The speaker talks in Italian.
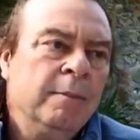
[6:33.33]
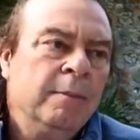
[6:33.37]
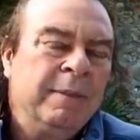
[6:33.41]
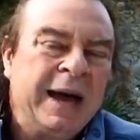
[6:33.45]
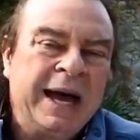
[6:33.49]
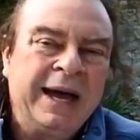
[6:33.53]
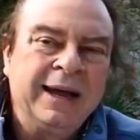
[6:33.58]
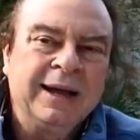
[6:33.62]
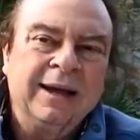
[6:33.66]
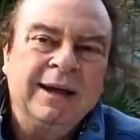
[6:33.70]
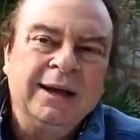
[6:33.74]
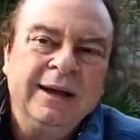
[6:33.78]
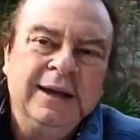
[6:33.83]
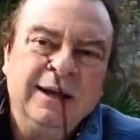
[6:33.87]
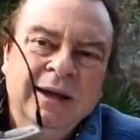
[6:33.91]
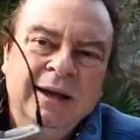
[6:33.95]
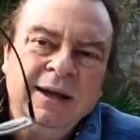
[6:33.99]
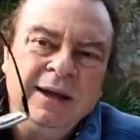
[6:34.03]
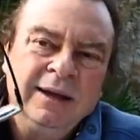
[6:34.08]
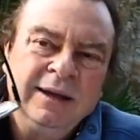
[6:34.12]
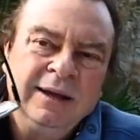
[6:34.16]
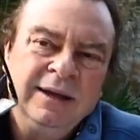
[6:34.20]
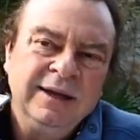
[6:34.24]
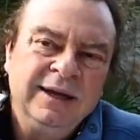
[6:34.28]
ma
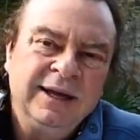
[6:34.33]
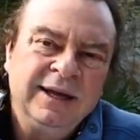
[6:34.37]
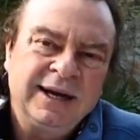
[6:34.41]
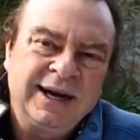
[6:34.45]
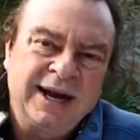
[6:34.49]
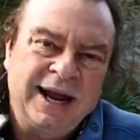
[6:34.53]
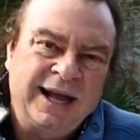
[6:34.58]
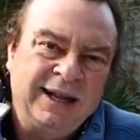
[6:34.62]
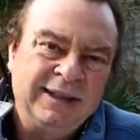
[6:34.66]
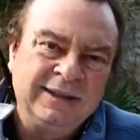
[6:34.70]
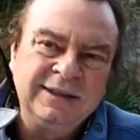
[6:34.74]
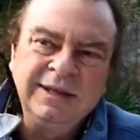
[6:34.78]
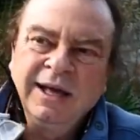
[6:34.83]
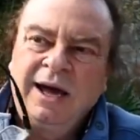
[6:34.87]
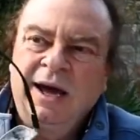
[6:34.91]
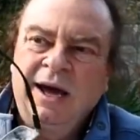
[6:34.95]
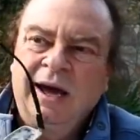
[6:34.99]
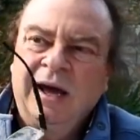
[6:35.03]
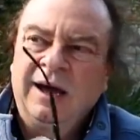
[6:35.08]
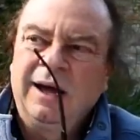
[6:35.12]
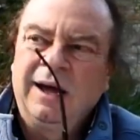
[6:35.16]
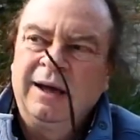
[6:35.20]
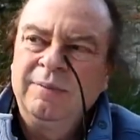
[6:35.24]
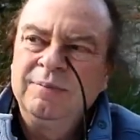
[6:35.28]
eh, in
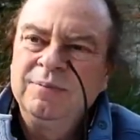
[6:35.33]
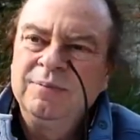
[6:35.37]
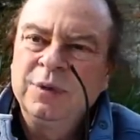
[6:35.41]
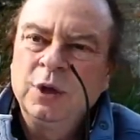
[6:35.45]
realtà